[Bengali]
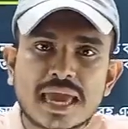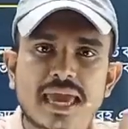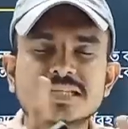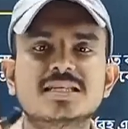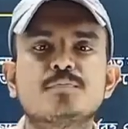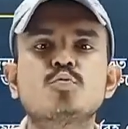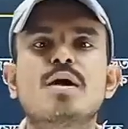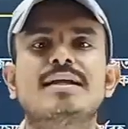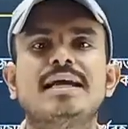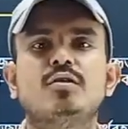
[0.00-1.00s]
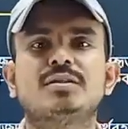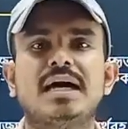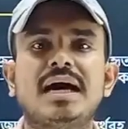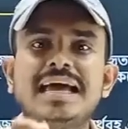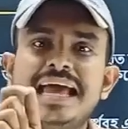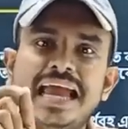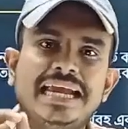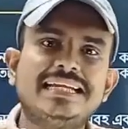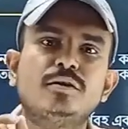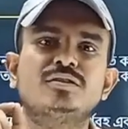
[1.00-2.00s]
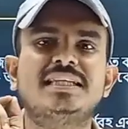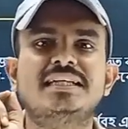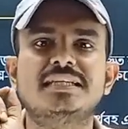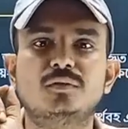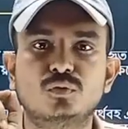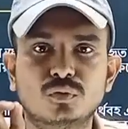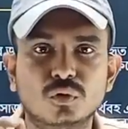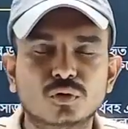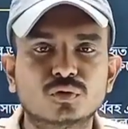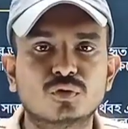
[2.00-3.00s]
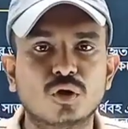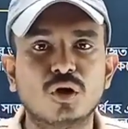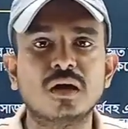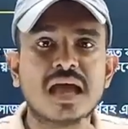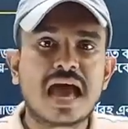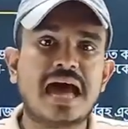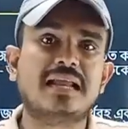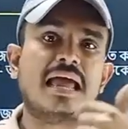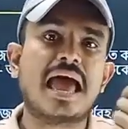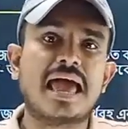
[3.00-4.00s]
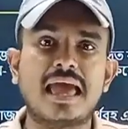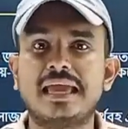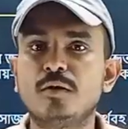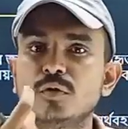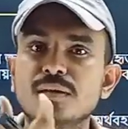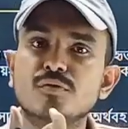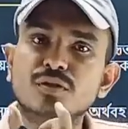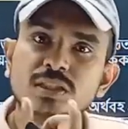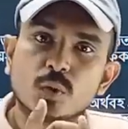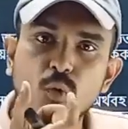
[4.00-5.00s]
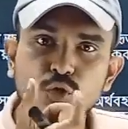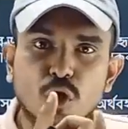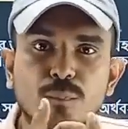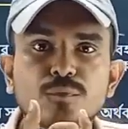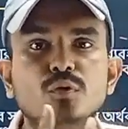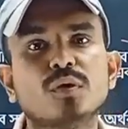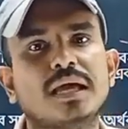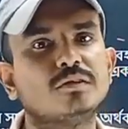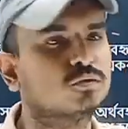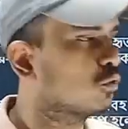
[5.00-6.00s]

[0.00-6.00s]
এই যে পুরাটা কথা এইটা হচ্ছে একটা তথ্য আর এগুলার মধ্যে যে শব্দগুলো ইউজ